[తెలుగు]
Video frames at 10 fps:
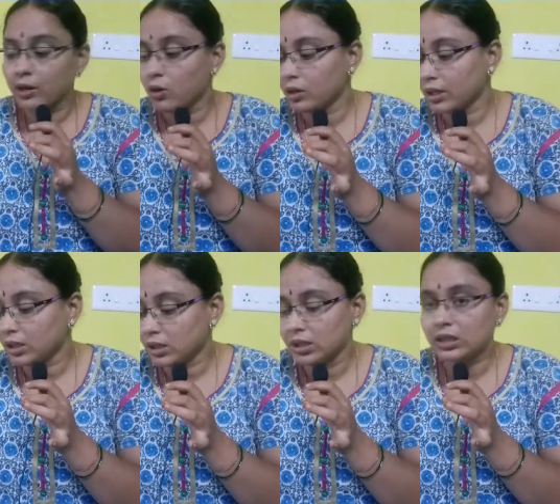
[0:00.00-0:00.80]
ఇంకొకటి
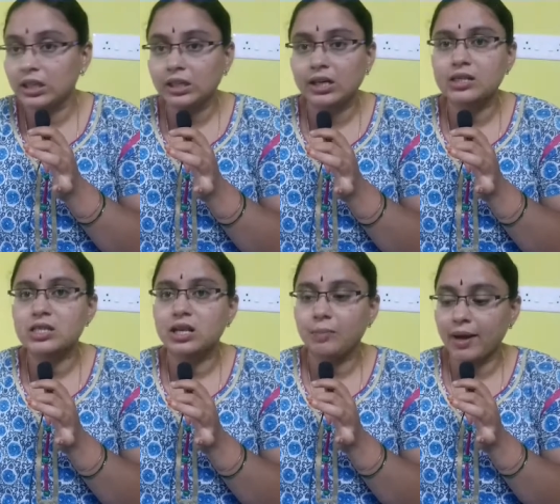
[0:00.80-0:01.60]
ఏంటంటే దీనికన్నా
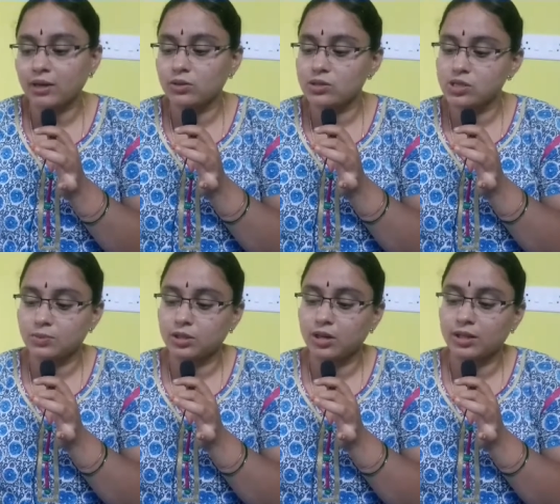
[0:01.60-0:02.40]
చిన్న ప్యాక్ గురించి
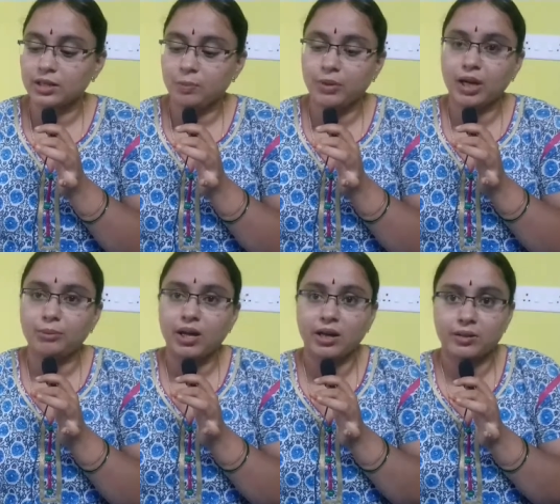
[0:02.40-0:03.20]
చెప్తున్నాను ఇది
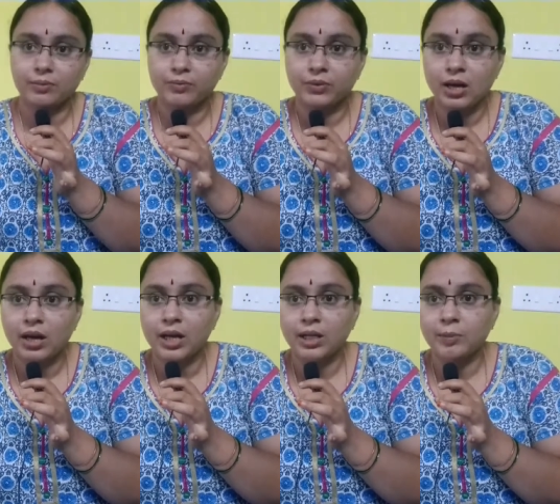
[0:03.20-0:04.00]
ప్రీమియర్
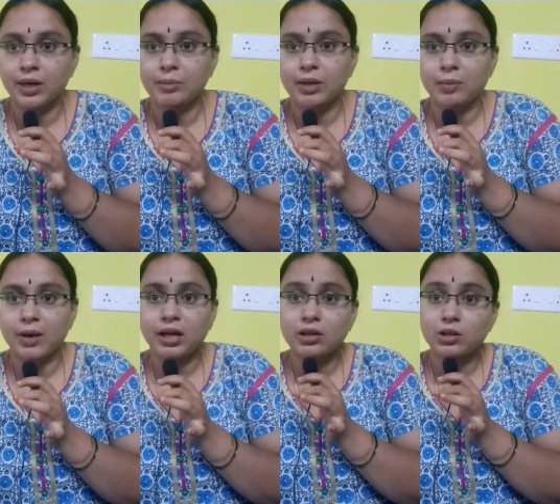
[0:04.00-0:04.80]
ఇది ప్రీమియర్
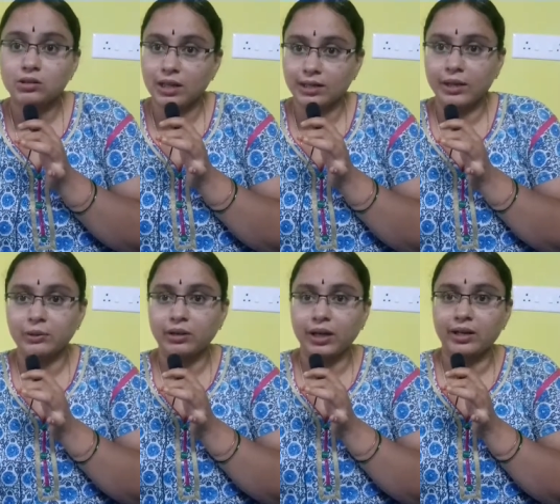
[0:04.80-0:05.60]
ప్యాక్ ఇందులో థర్టీ
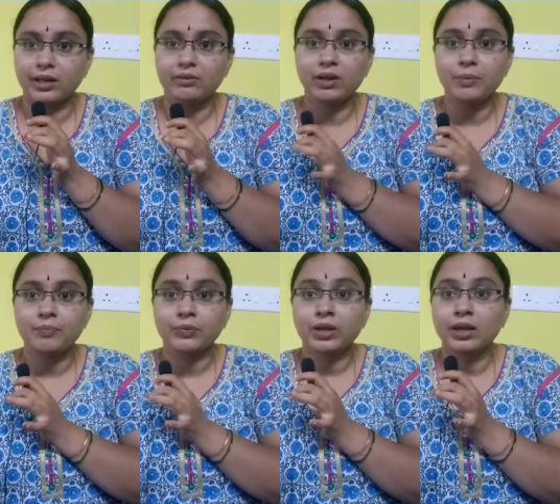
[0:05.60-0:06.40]
ఉంటాయండి ఇవి
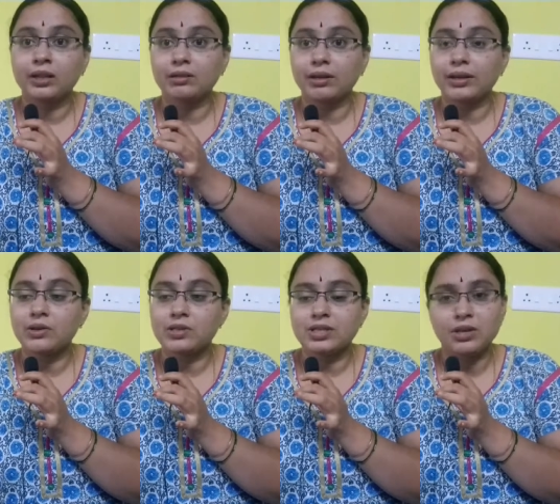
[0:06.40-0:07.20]
ఈ థర్టీ
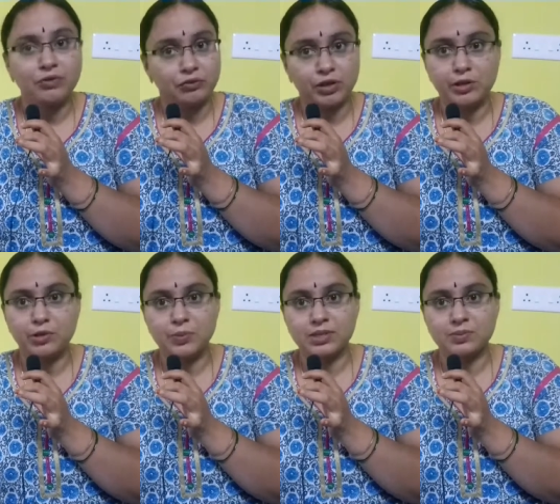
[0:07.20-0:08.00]
వచ్చేసి ఫిఫ్టీన్
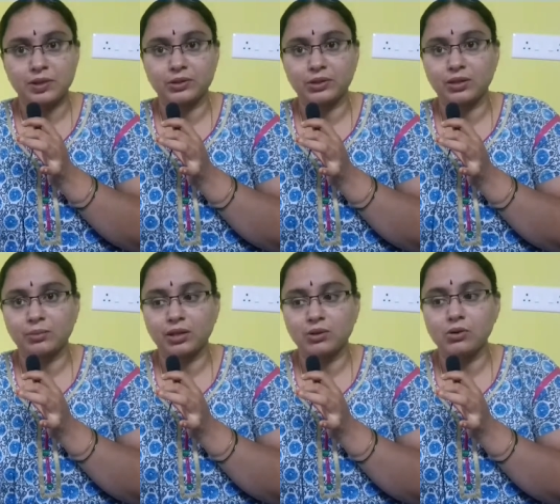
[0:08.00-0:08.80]
రూపీస్
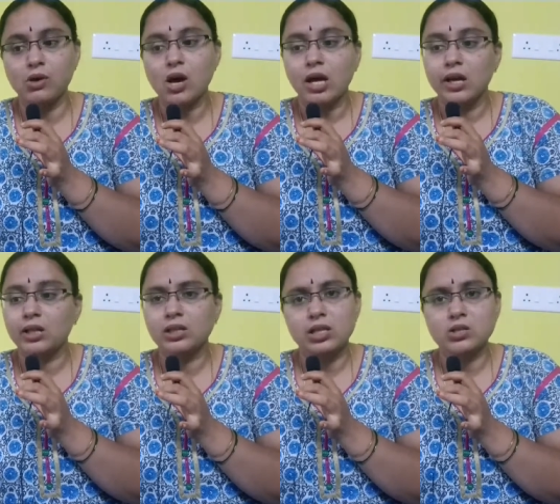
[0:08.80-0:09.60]
పడుతుంది మీకు
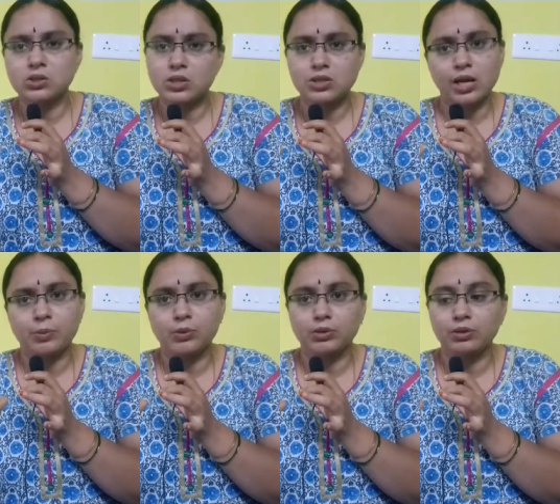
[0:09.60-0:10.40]
ఇది తీసుకున్న
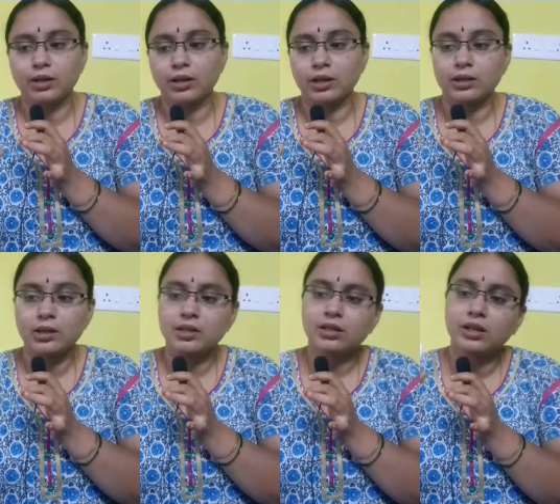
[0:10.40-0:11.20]
సరిపోతుందండి
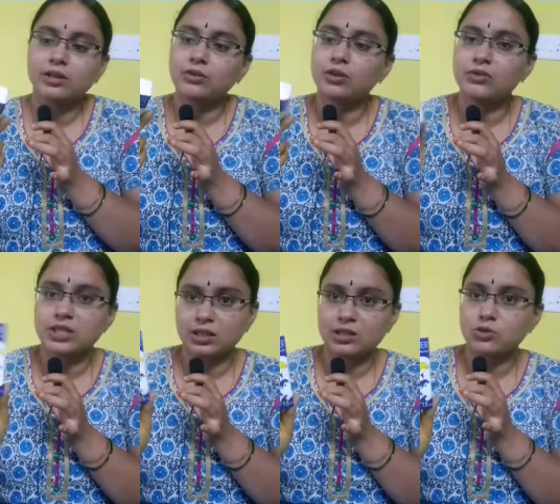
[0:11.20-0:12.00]
ఇది ఇది నేను
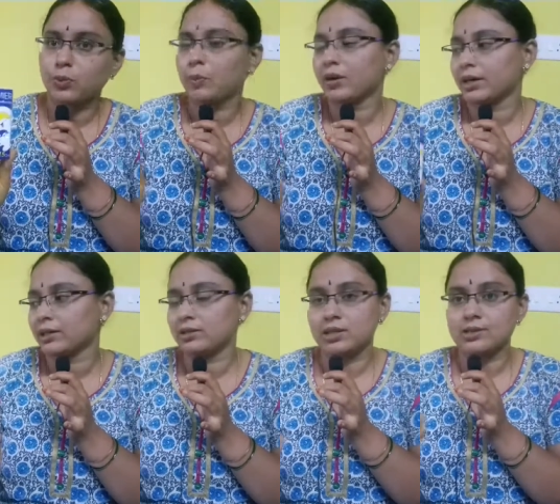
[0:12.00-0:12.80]
విజేత సూపర్
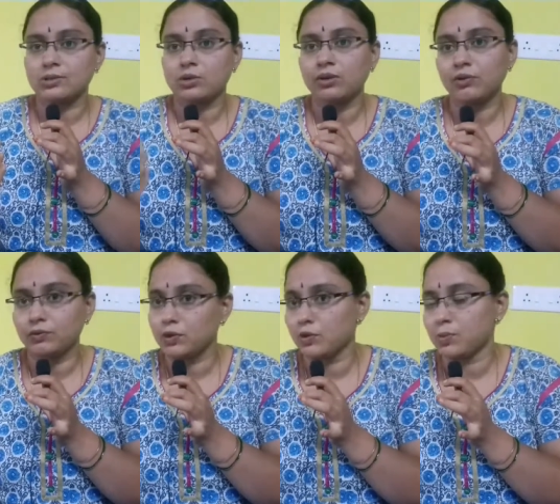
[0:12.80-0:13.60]
మార్కెట్లో తీసుకున్నాను
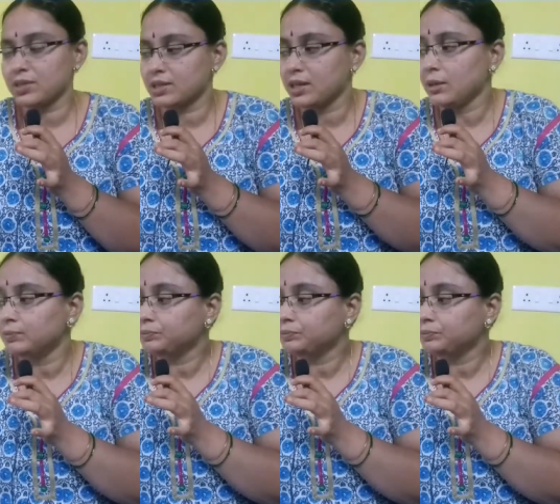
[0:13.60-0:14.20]
ఫిఫ్టీన్ రూపీస్కి